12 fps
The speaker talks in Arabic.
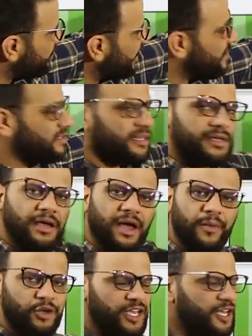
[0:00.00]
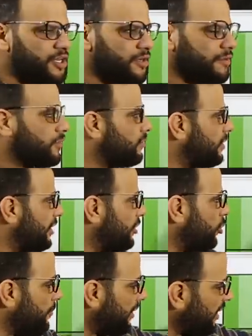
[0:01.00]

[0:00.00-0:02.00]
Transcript: نادي ابو قير لان هم